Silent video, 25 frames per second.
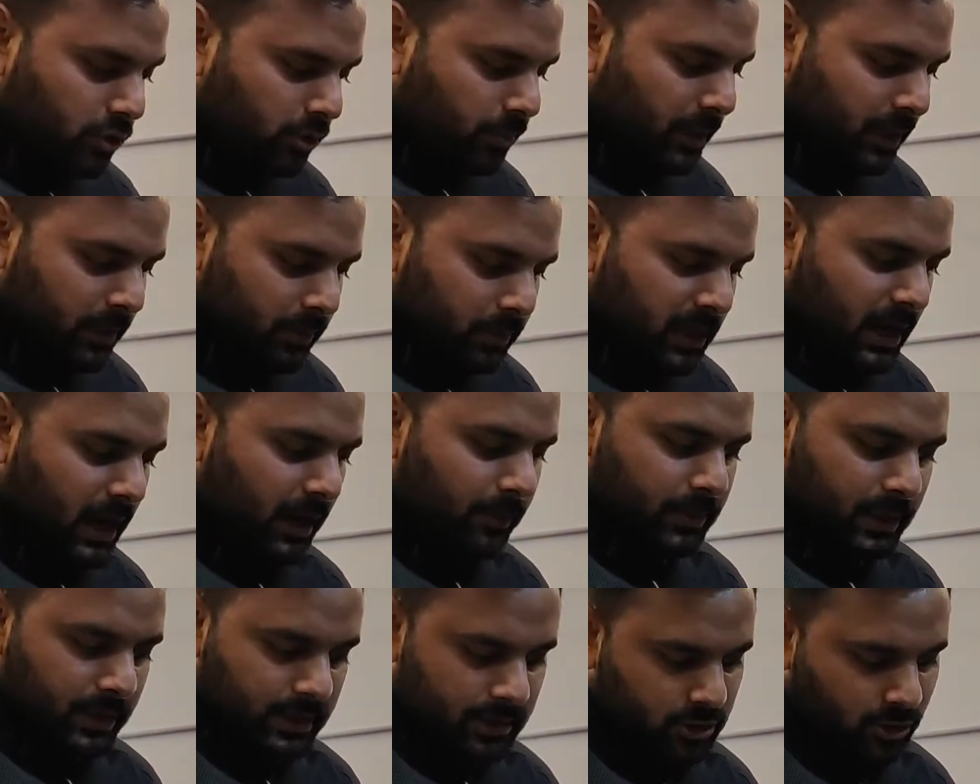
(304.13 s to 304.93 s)
ऊपर भी
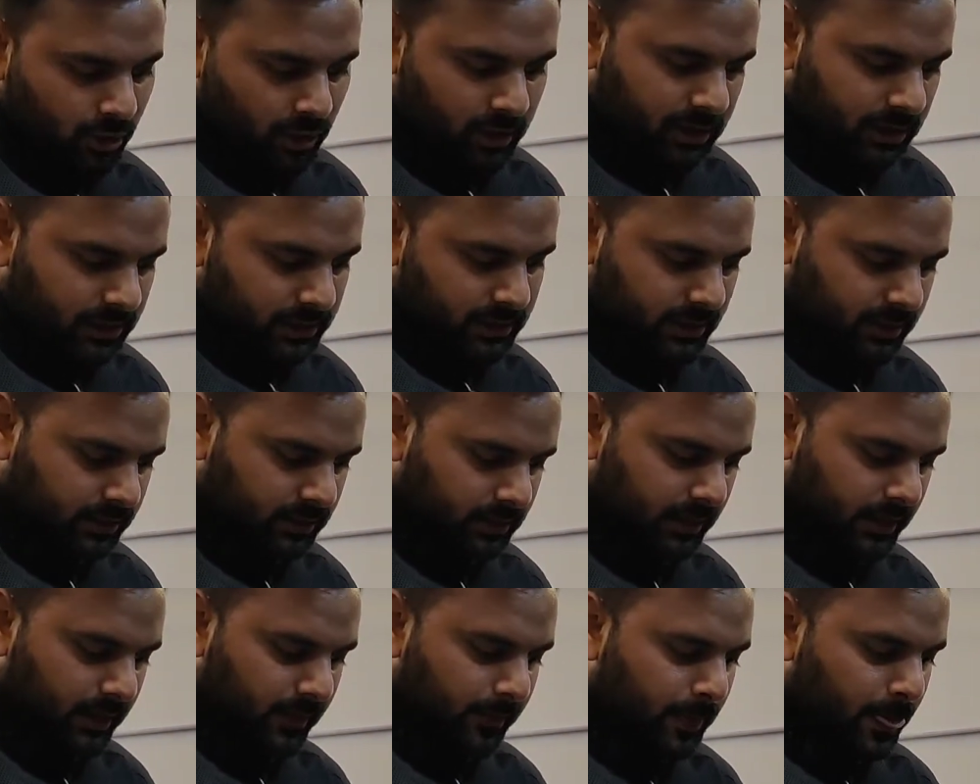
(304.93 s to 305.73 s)
आप इंस्टॉल कर
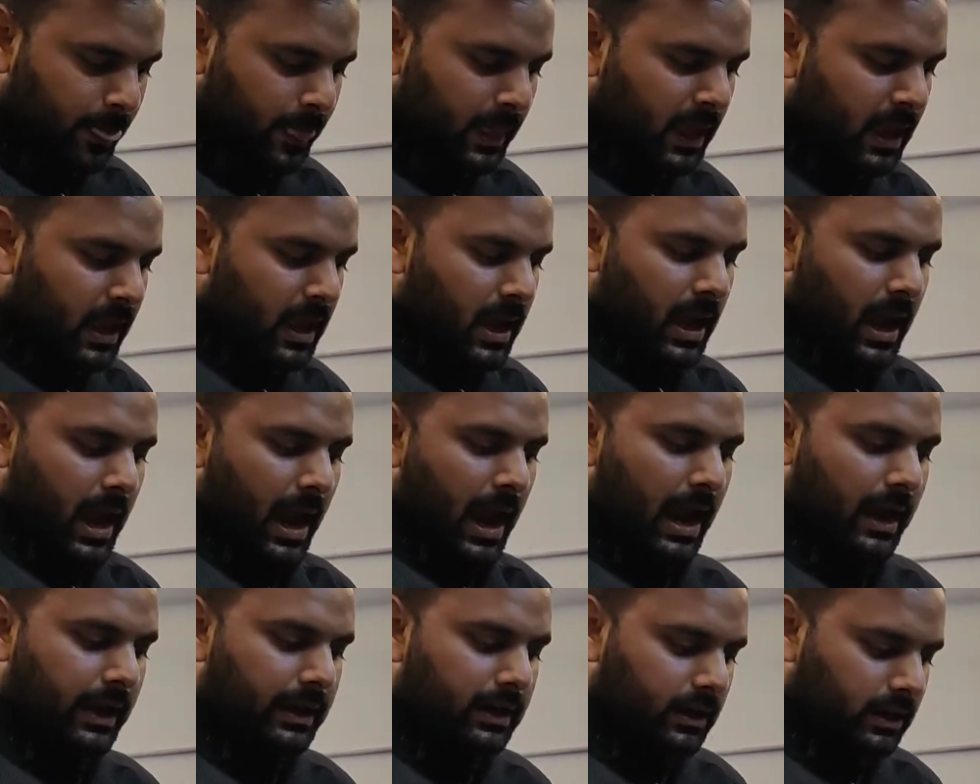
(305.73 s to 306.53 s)
सकते हैं
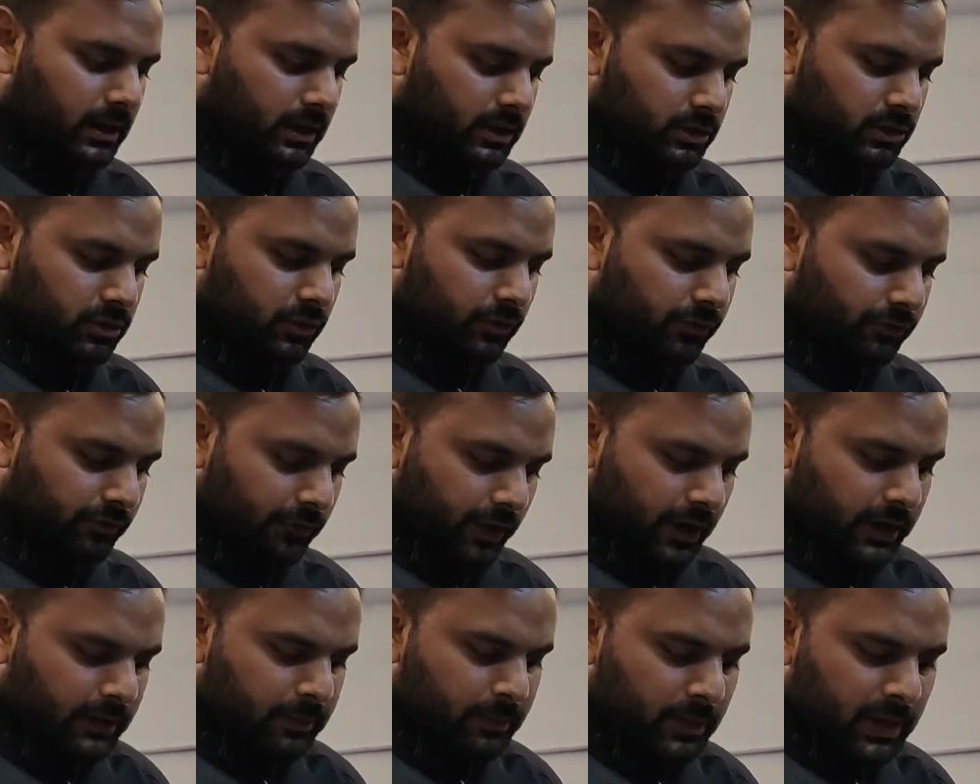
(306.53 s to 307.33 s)
एंड जो
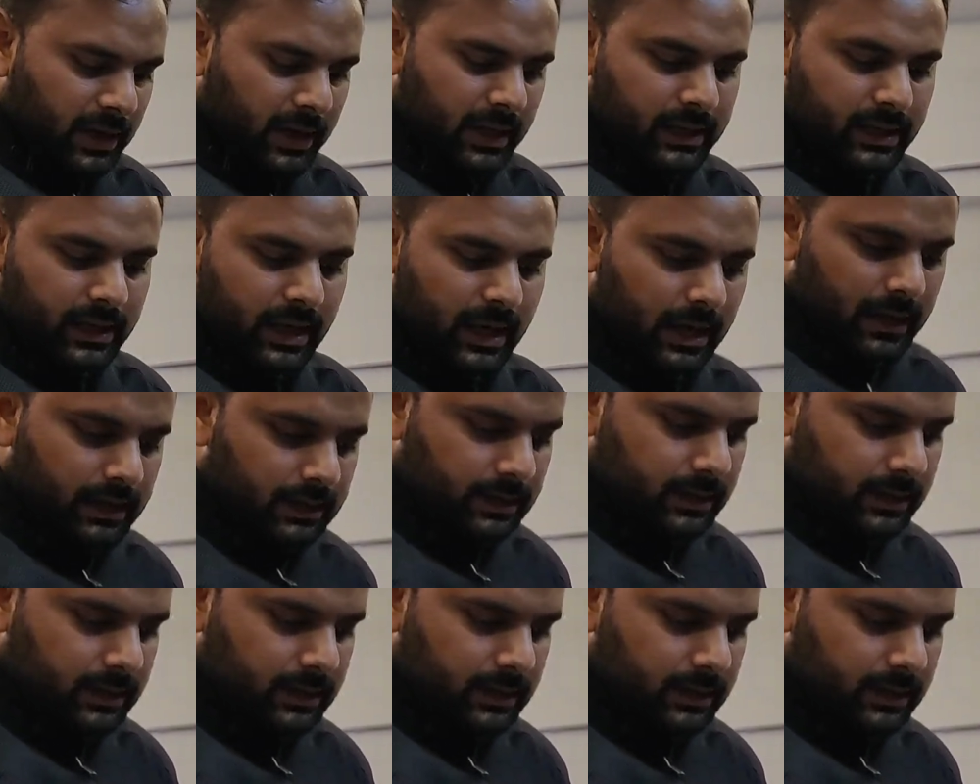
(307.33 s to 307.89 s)
फ्रंट एरिया है